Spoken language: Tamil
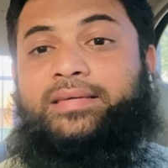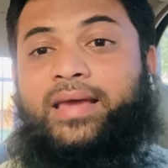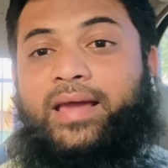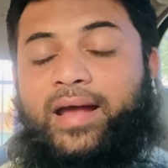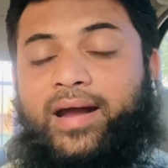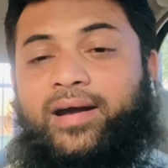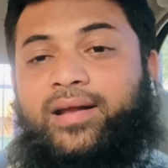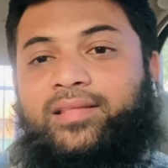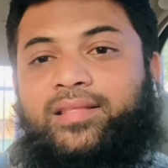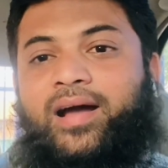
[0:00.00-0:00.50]

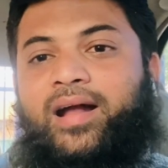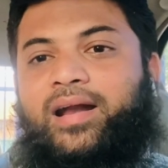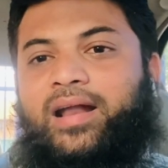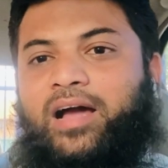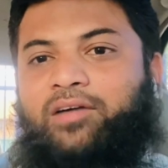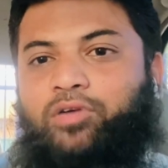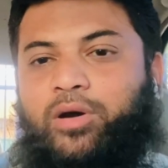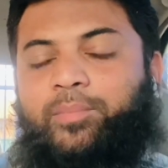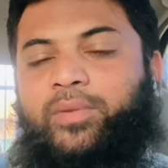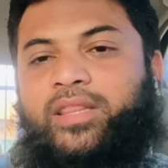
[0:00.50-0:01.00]
கேடுதான்
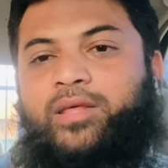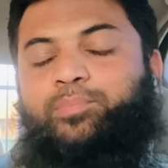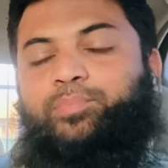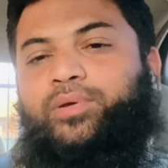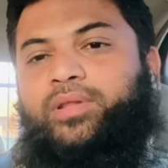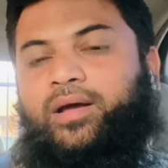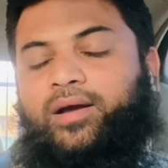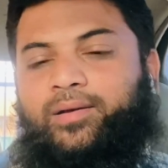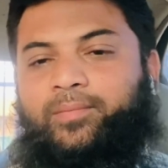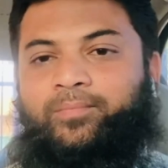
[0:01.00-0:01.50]

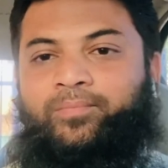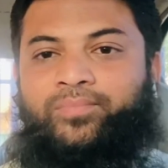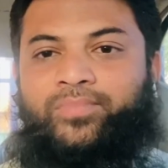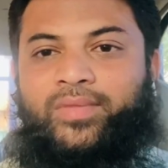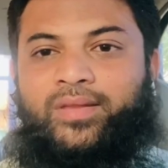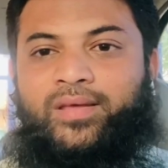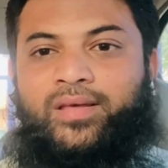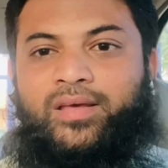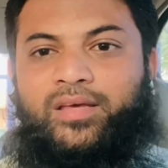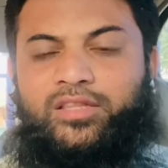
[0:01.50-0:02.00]
அவமதிப்பு தான்
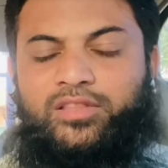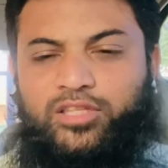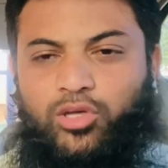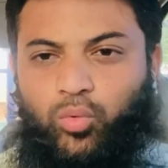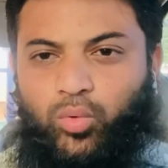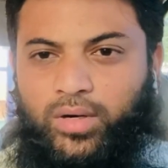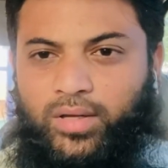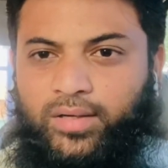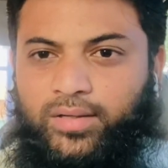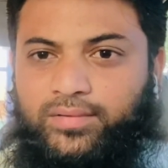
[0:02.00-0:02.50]
இந்த
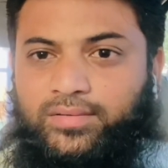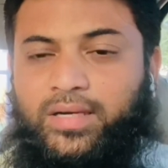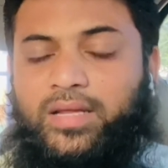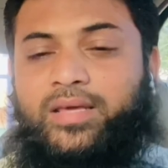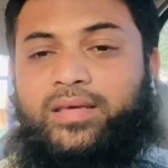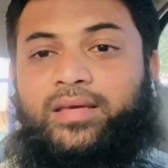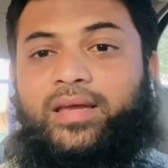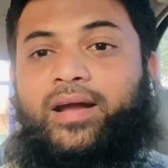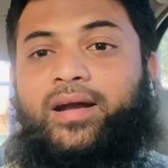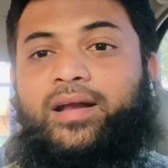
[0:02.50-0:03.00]

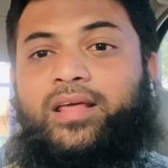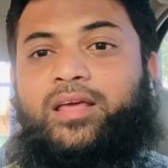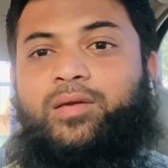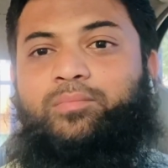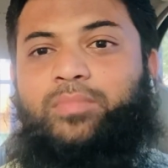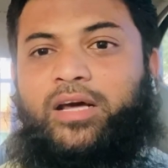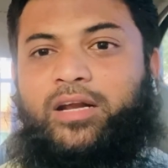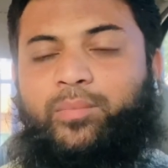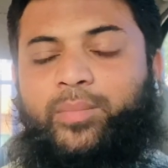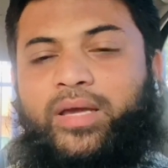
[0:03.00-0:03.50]
உலகத்திலையும் கேடு
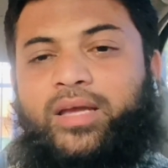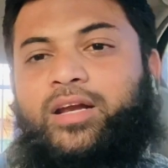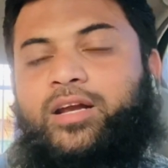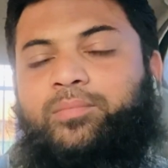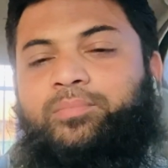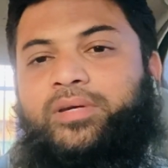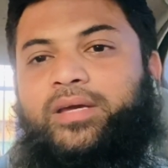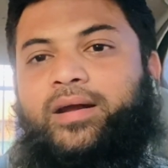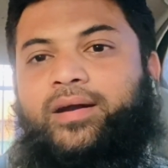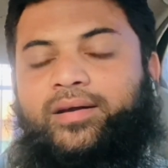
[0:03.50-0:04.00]

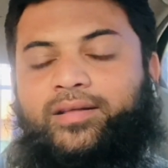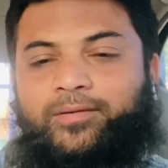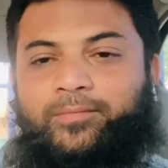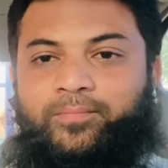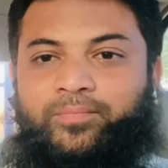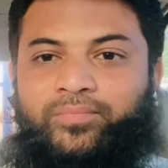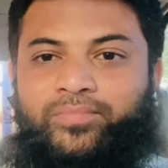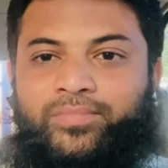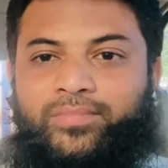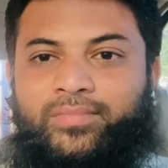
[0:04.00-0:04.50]
மறுமையிலும் கேடு
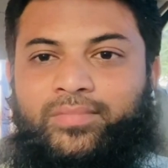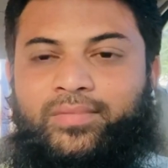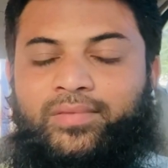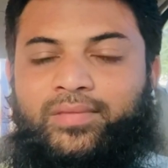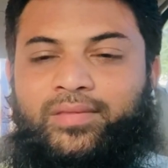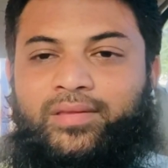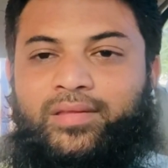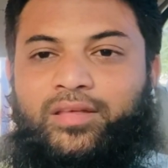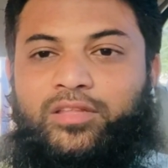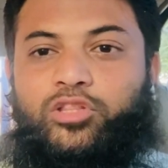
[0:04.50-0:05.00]

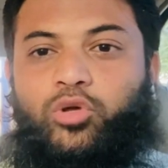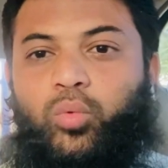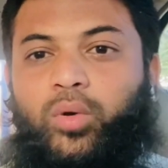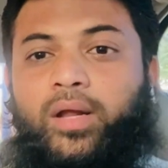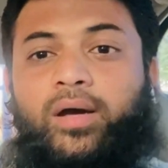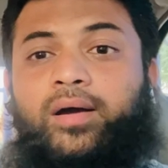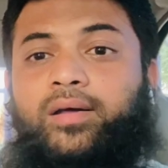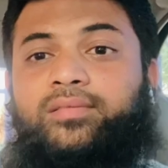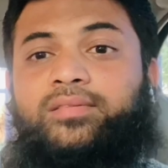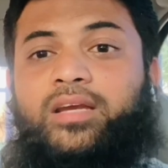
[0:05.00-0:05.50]
இந்த
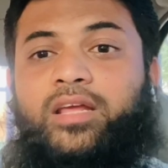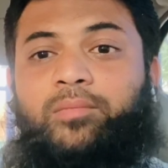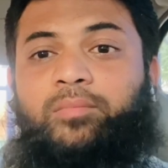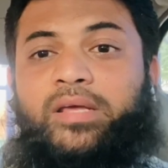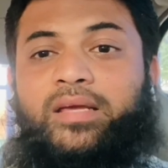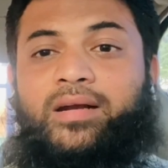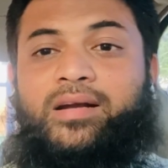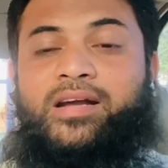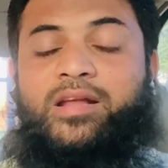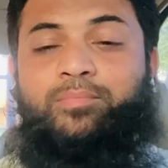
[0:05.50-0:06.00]
உலகத்திலையும்
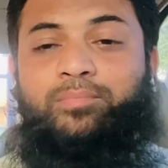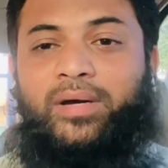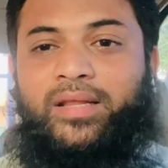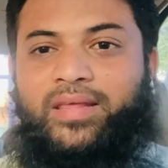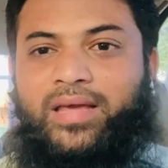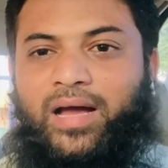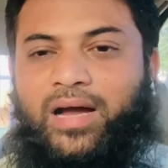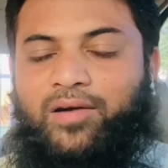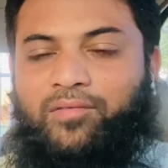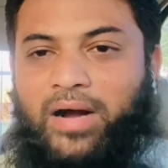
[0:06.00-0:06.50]
நீங்கள்
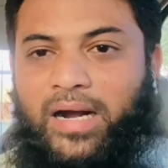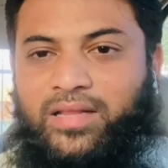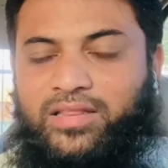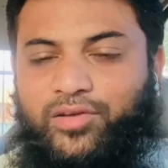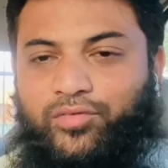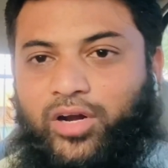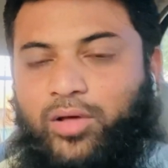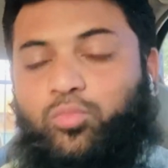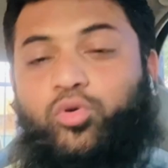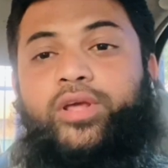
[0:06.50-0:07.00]
நிம்மதியாக வாழ்ந்து
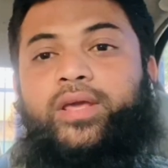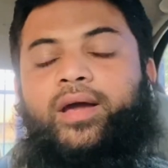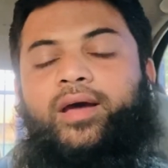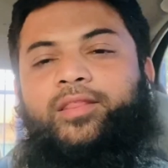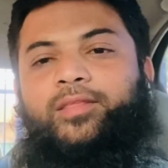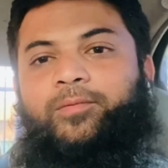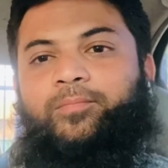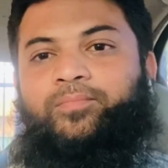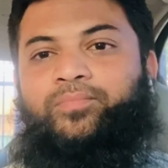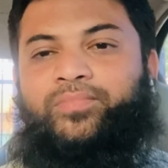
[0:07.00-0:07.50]
விட
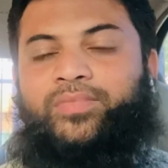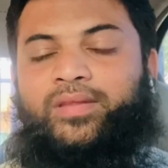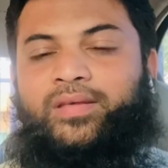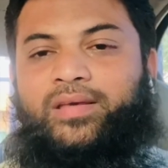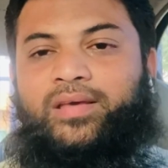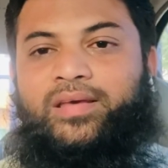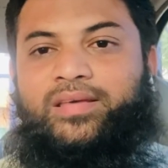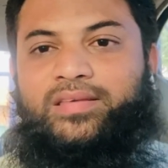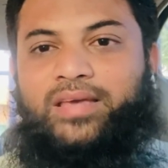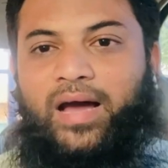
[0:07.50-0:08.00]
முடியாது
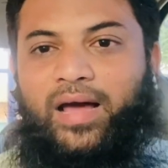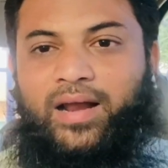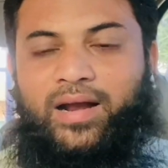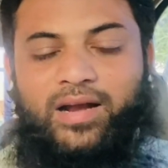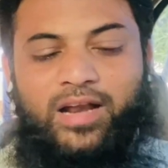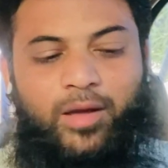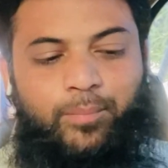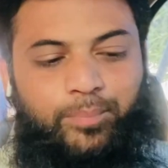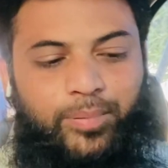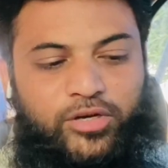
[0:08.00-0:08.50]

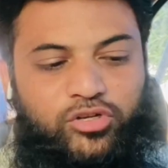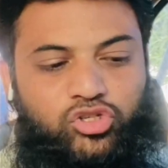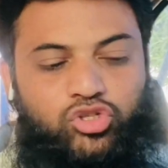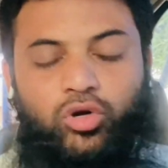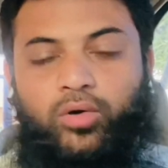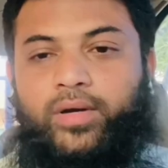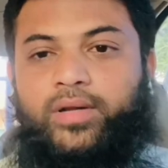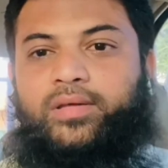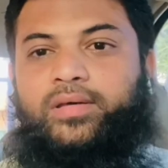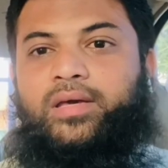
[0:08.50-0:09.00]
யாரெல்லாம்
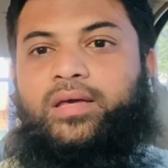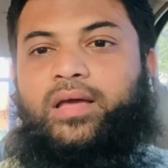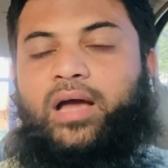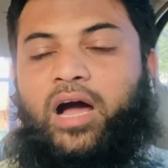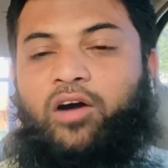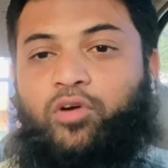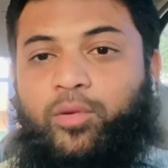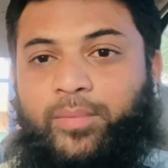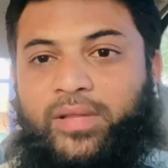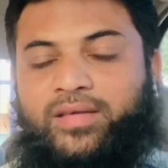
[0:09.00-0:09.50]
பெற்றோருக்கு
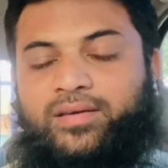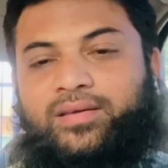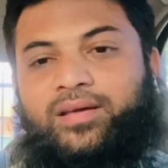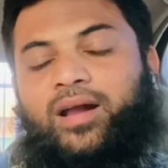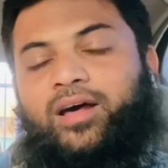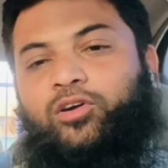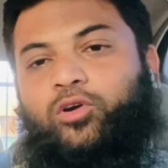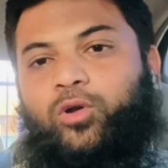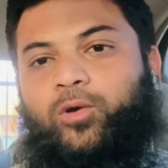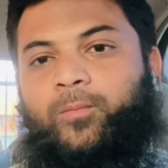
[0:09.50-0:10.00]

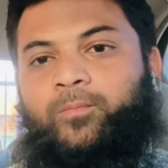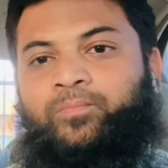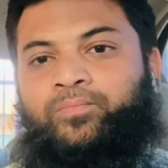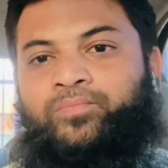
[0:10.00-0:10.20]
அவமதிக்கிறார்களோ